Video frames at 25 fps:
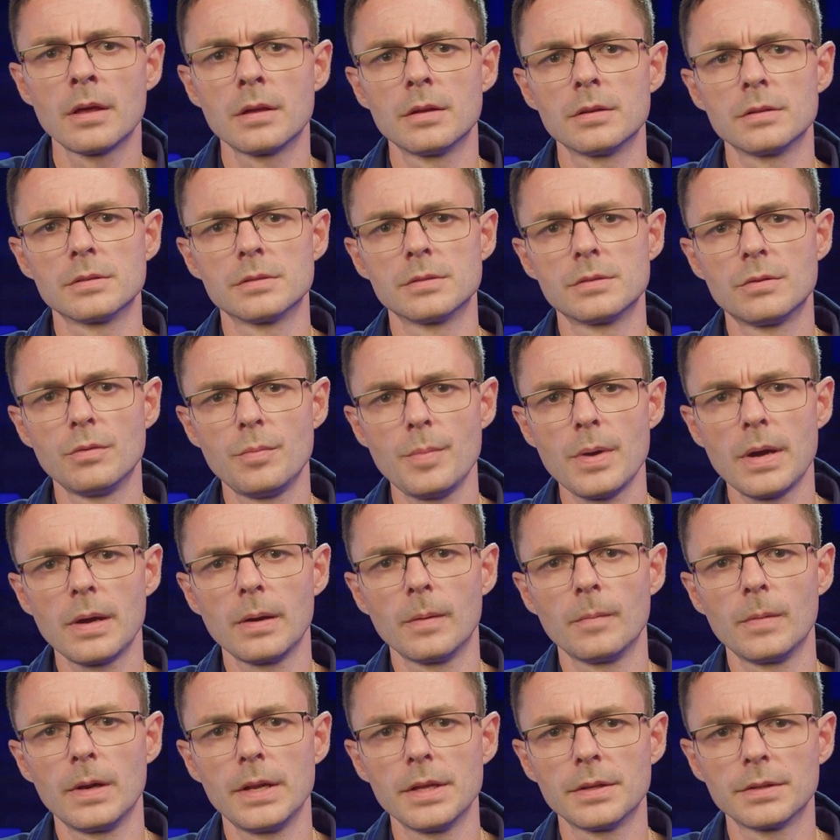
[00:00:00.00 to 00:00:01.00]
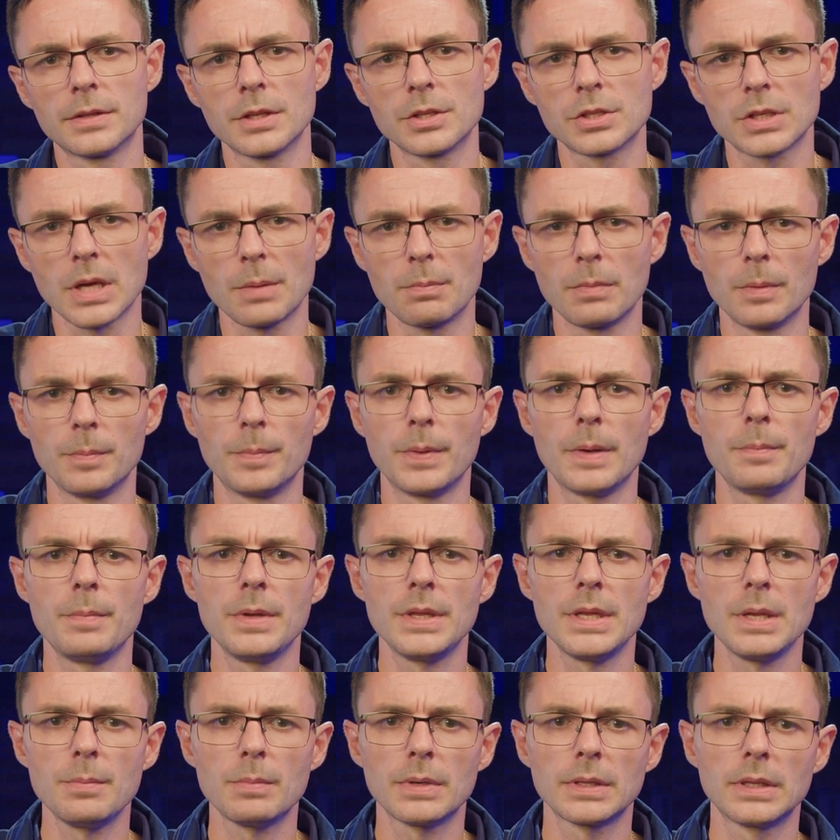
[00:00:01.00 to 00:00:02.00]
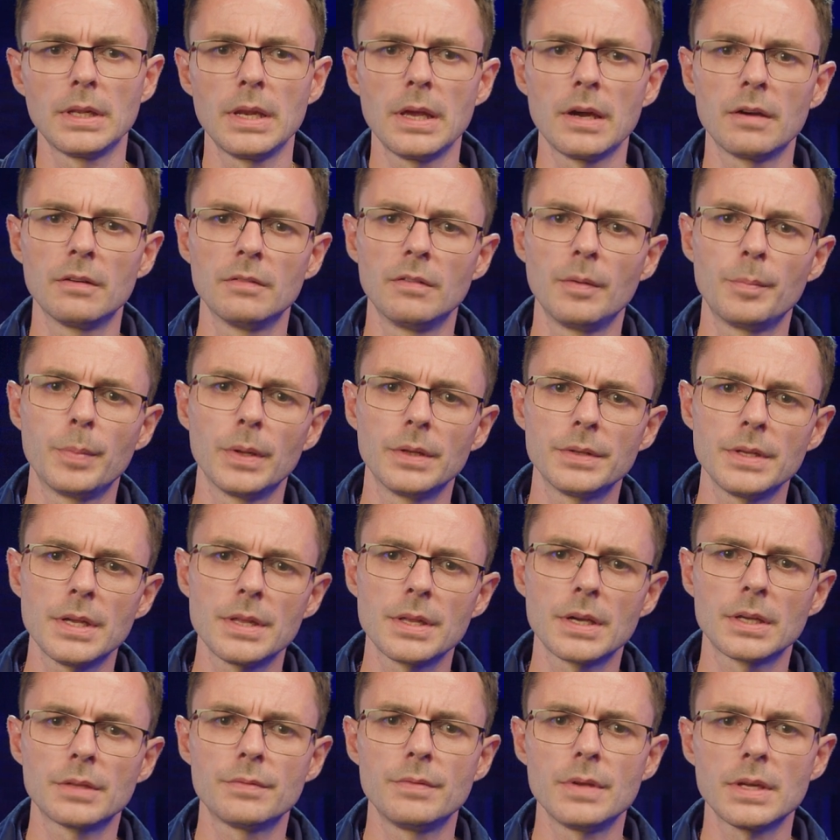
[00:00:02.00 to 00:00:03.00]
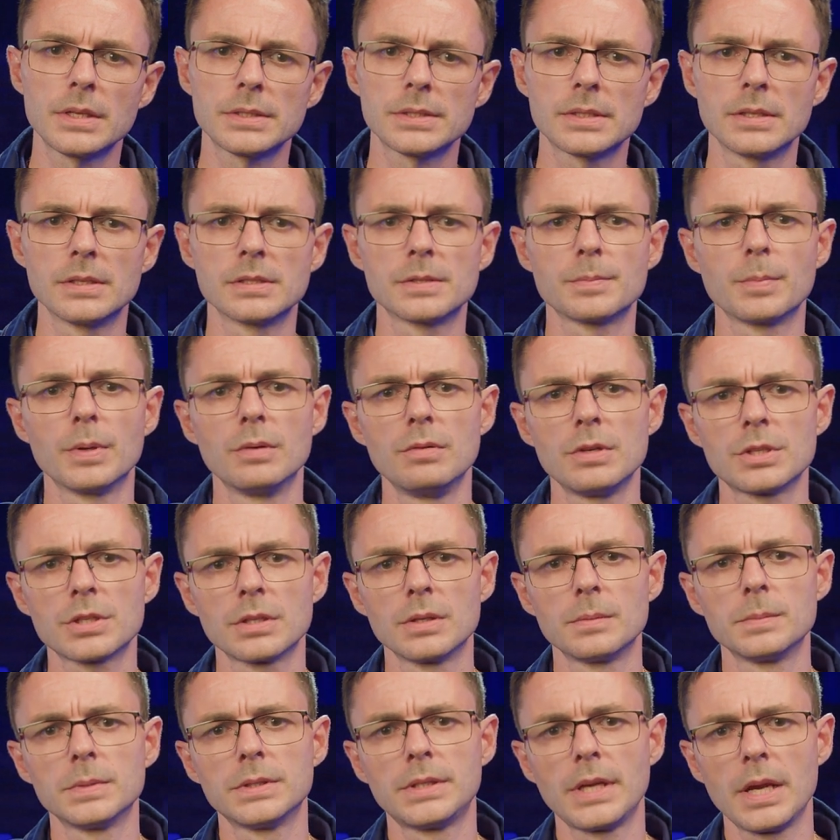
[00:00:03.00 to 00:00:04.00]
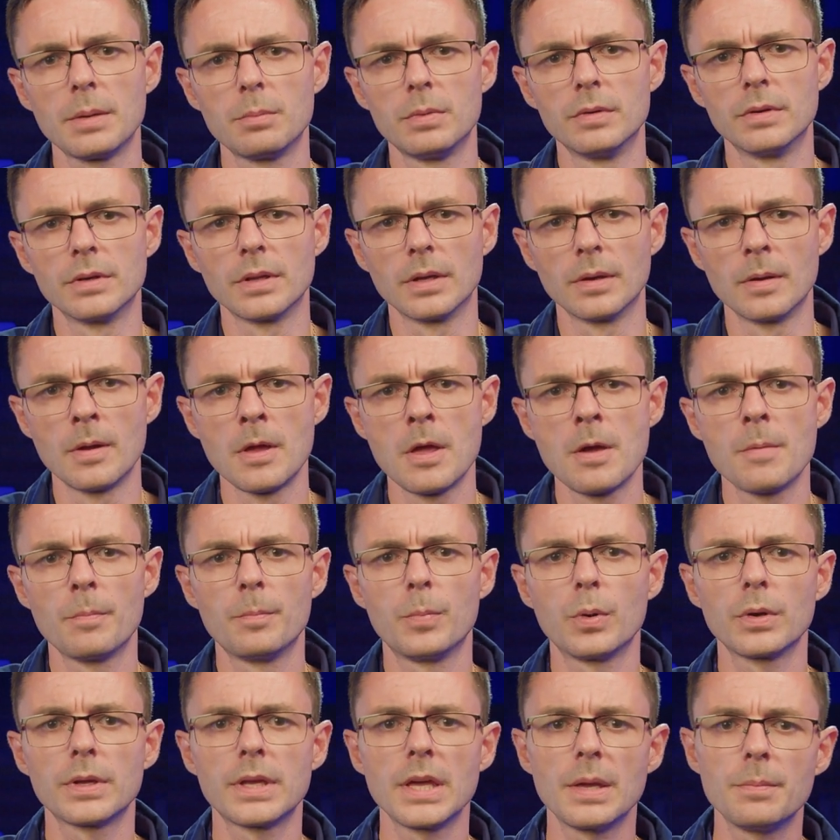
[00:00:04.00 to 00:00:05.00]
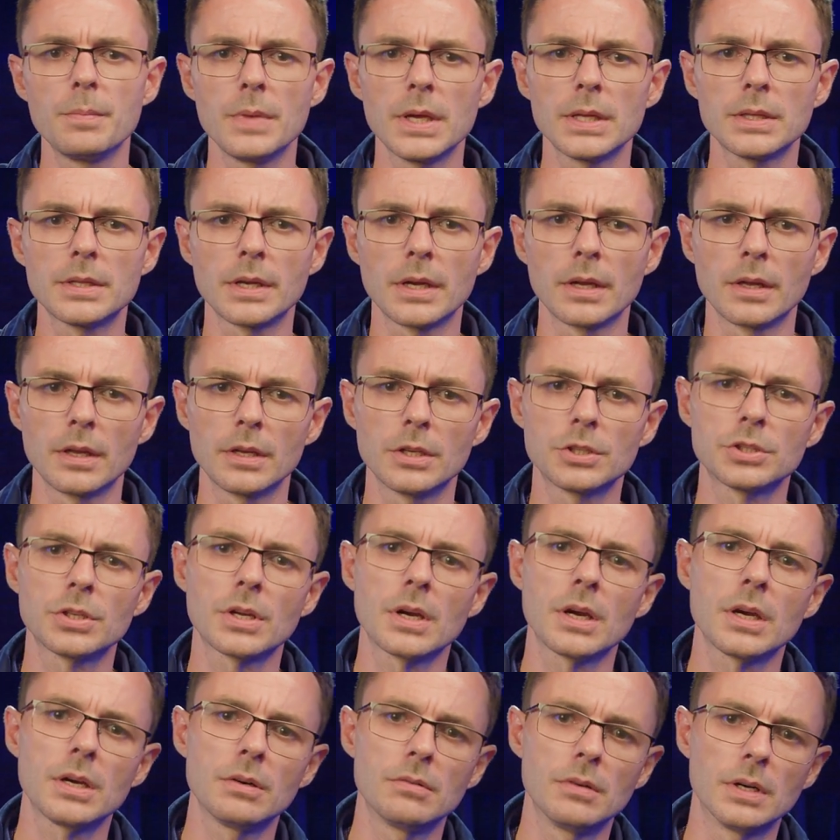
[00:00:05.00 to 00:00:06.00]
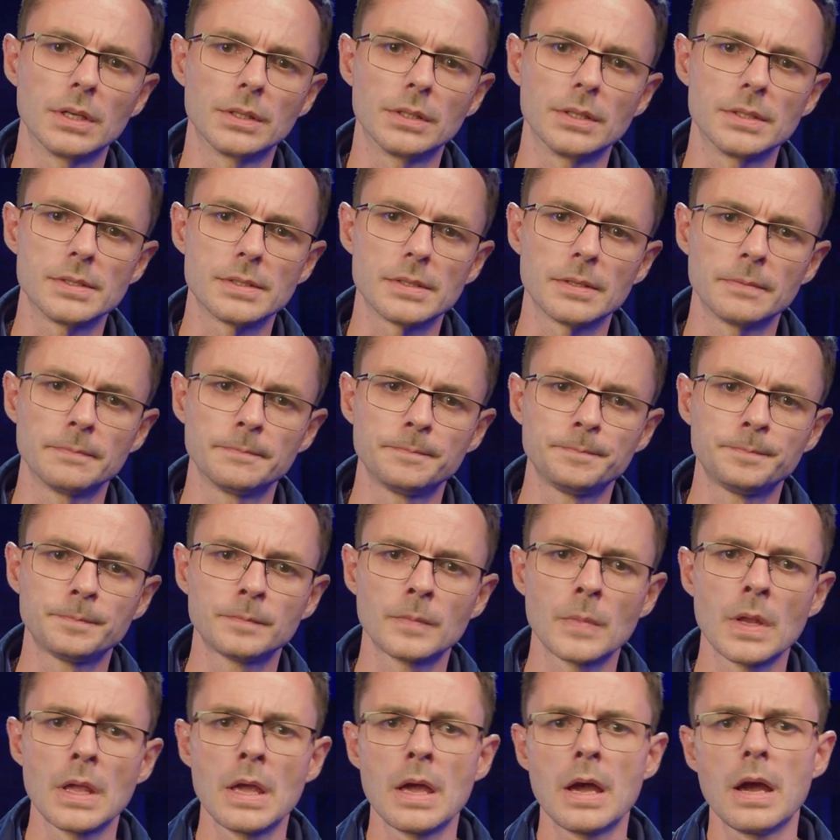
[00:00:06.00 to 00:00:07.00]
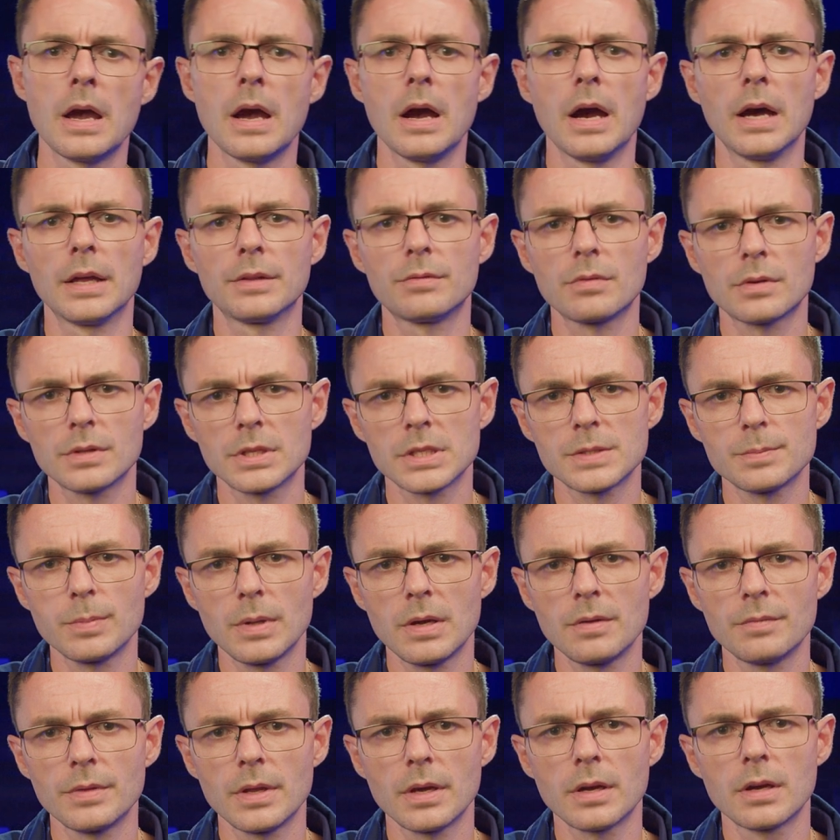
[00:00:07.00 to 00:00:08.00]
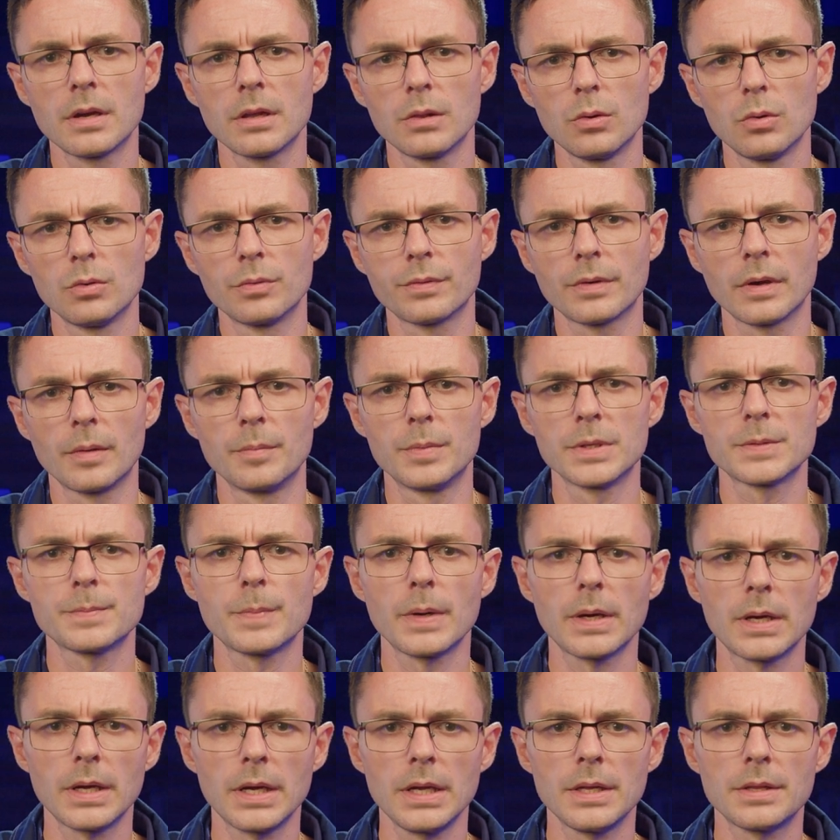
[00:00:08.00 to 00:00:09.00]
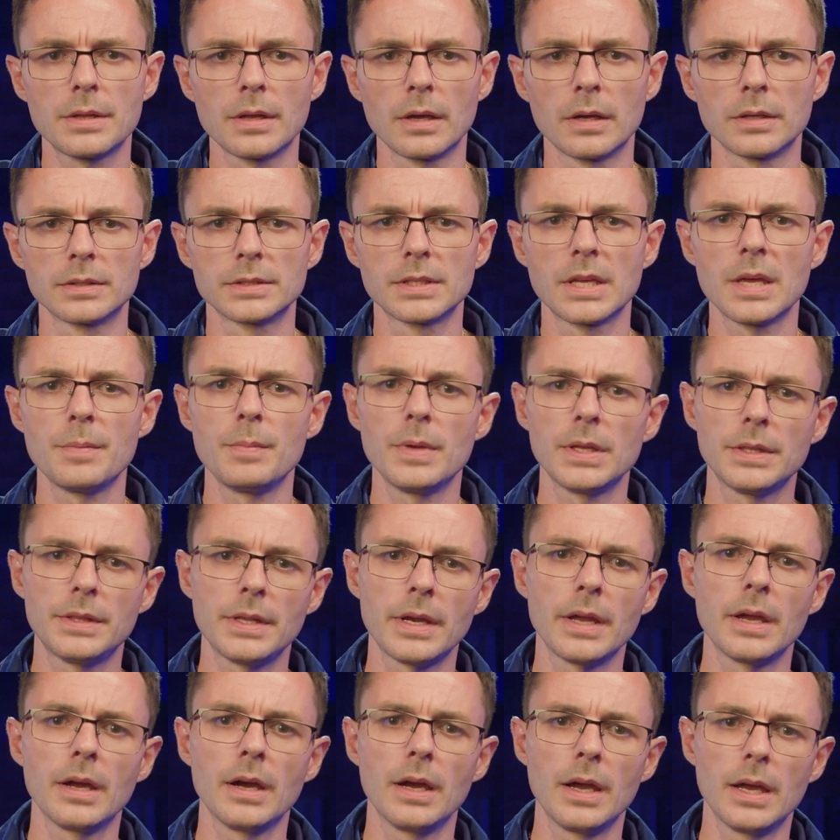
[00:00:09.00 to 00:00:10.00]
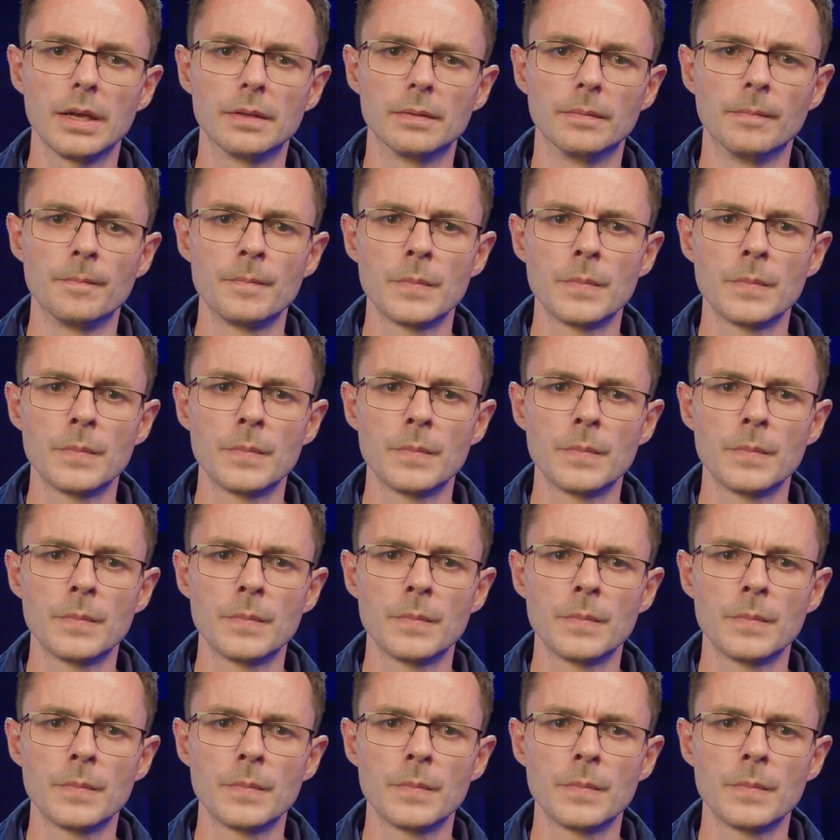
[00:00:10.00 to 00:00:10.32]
с двумя ленточками применима для выполнения отверстий с повышенными требованиями по геометрии и шероховатости. А твердосплавная головка без покрытия с геометрией N